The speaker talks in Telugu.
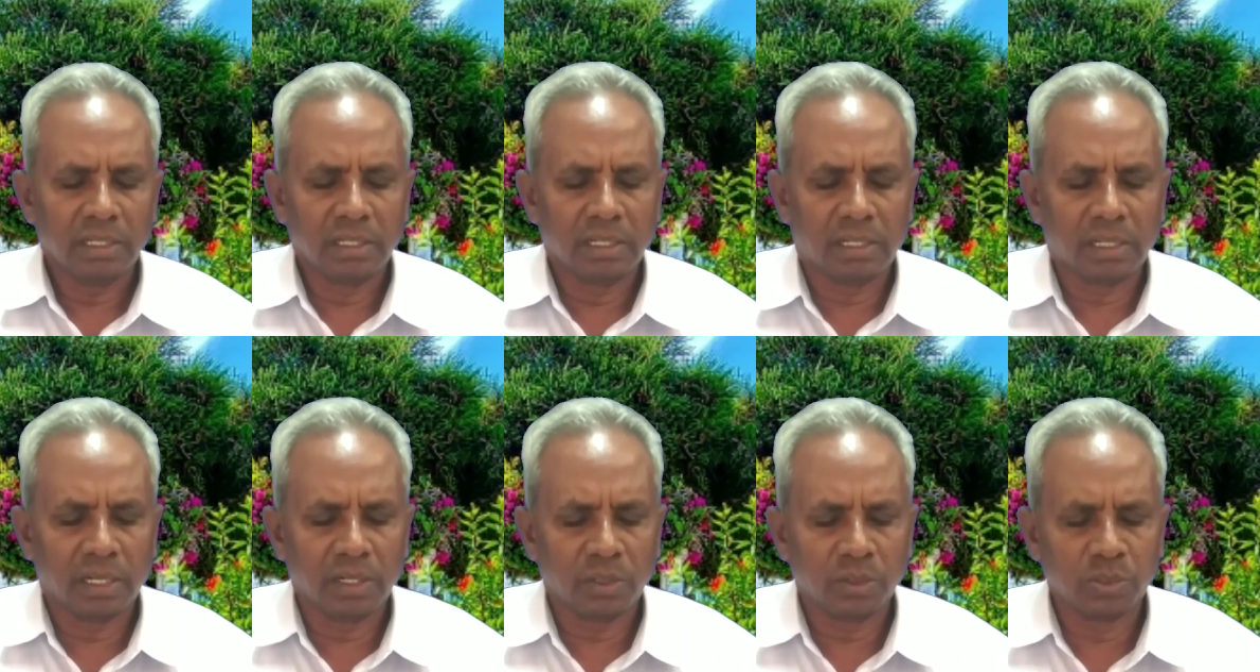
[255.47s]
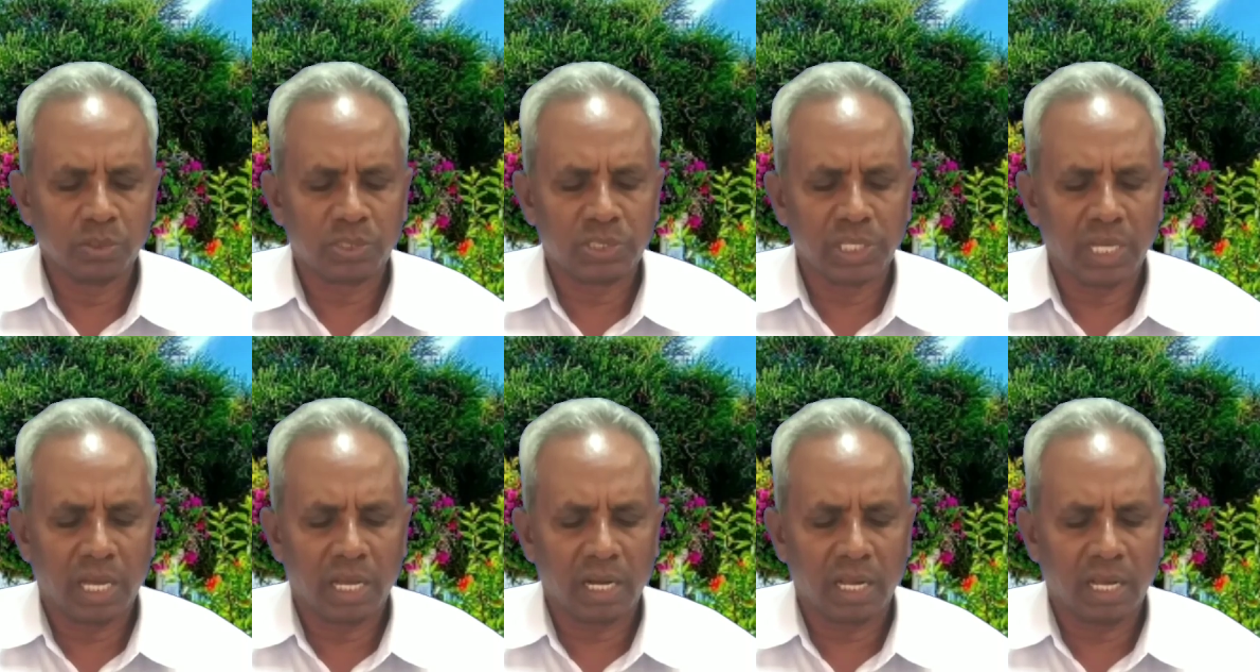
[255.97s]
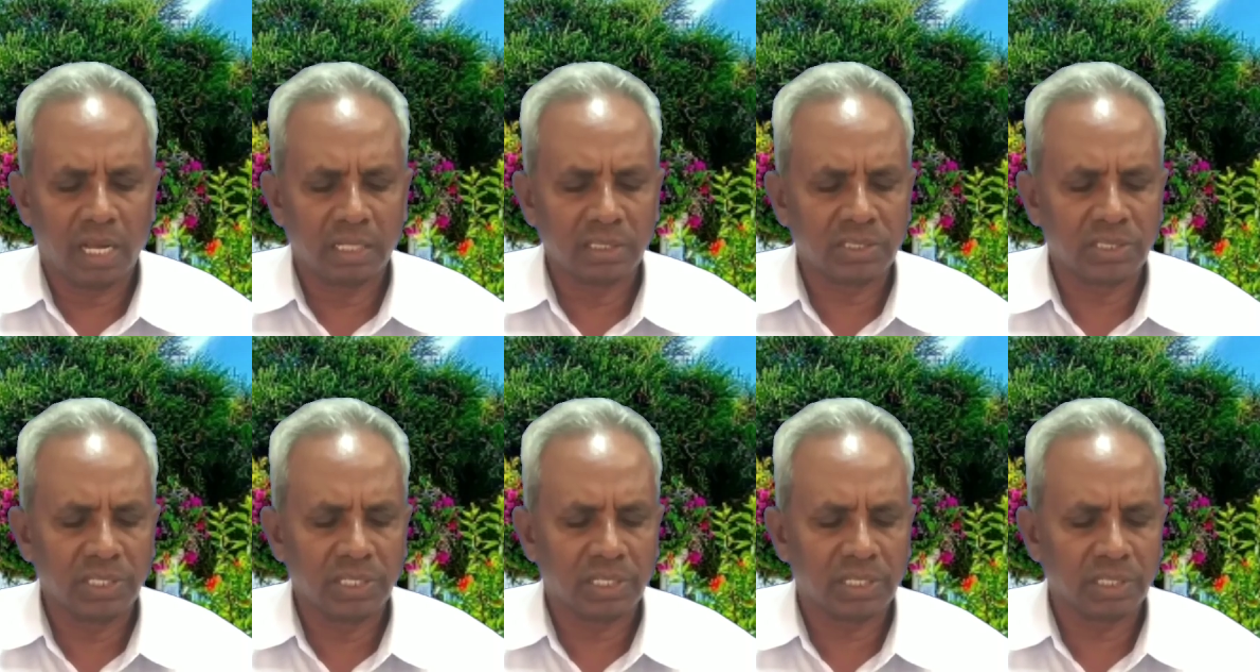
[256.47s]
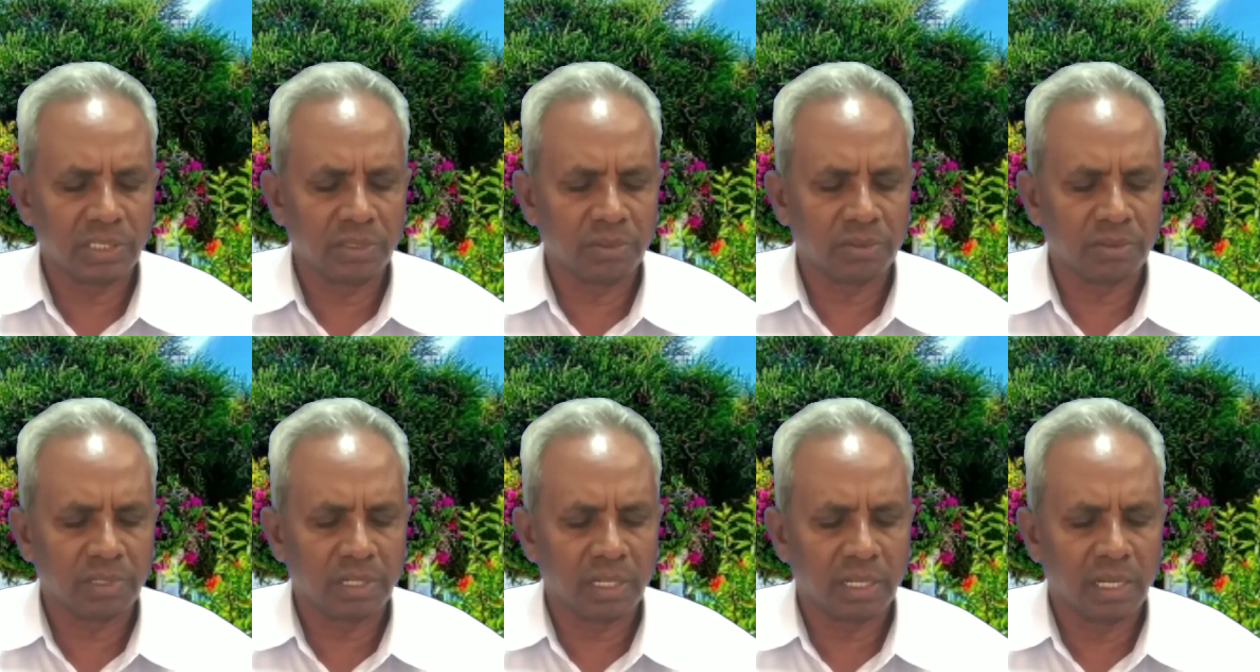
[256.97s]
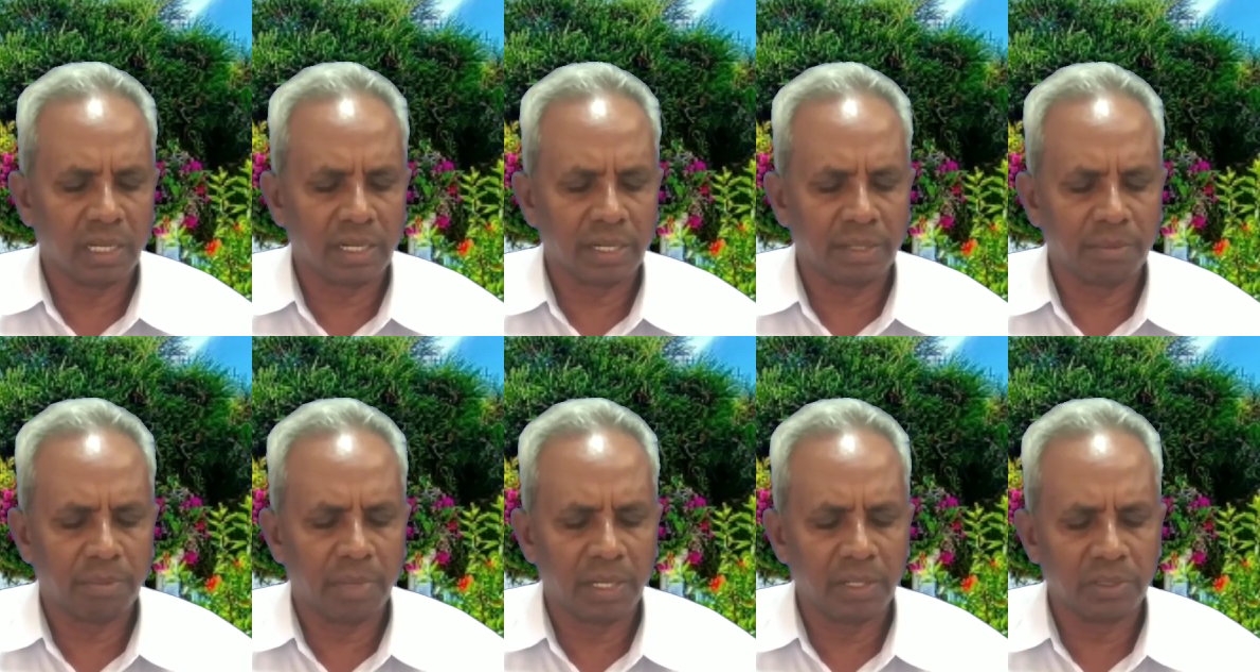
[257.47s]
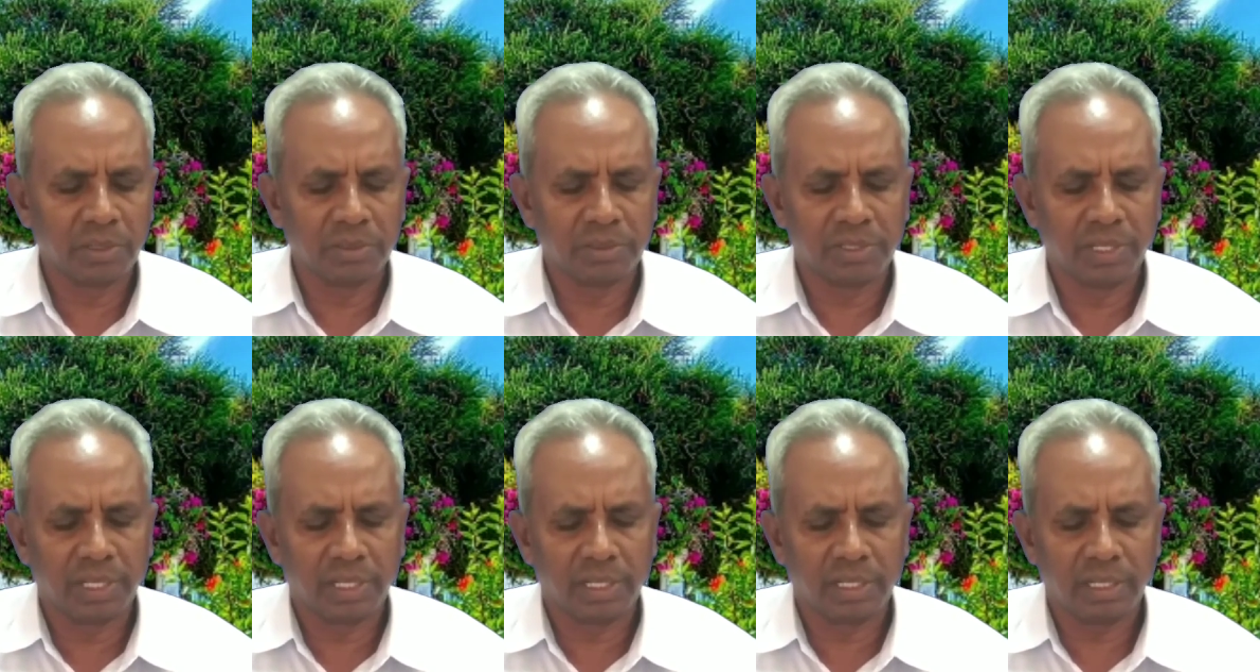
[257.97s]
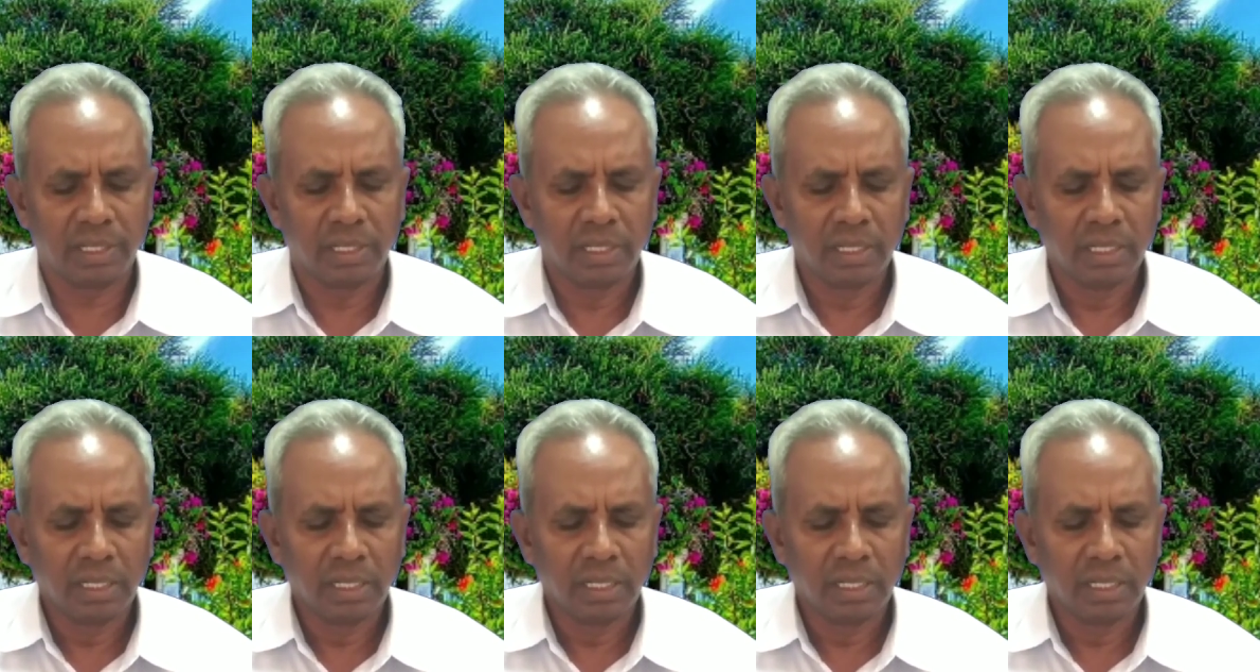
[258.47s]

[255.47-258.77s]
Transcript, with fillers: ఇంకను చాలా చీకటి ఉండగానే బయలుదేరి